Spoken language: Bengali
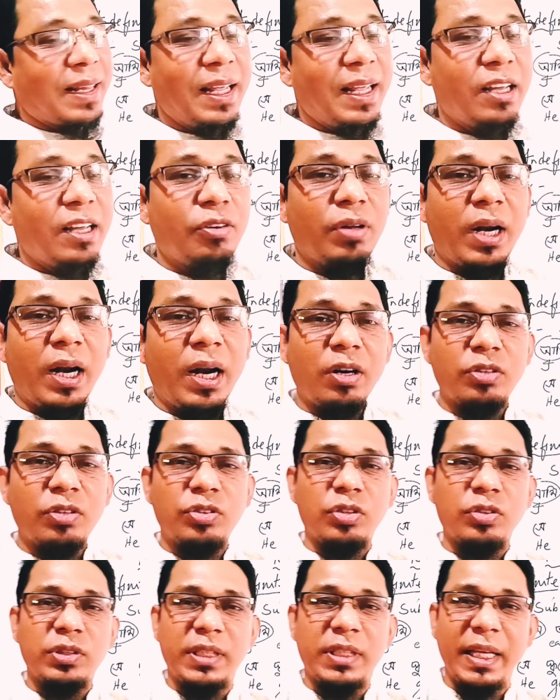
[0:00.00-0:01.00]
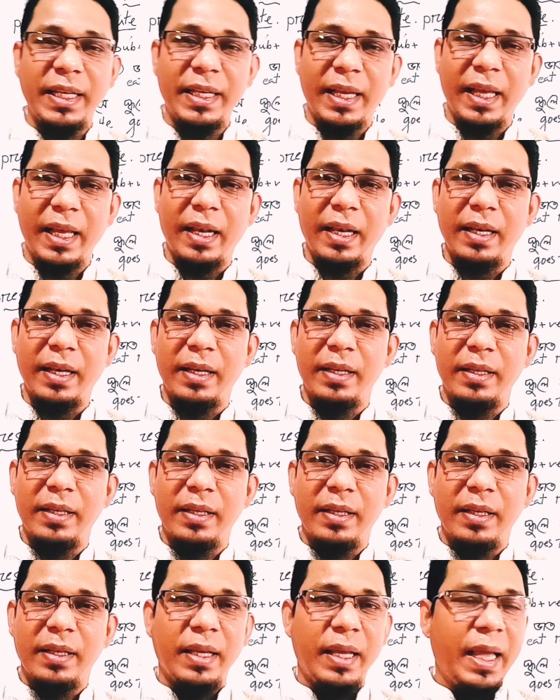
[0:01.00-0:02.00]
সিঙ্গুলার হচ্ছে সিঙ্গেল
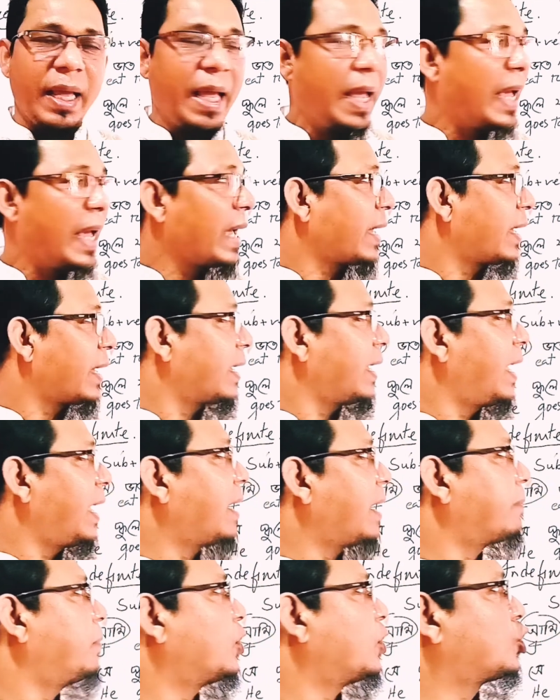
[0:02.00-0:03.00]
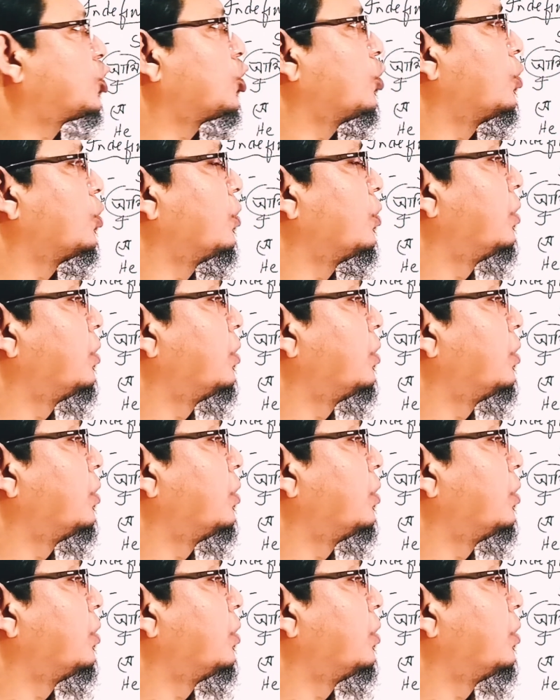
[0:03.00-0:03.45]
এক এক বচন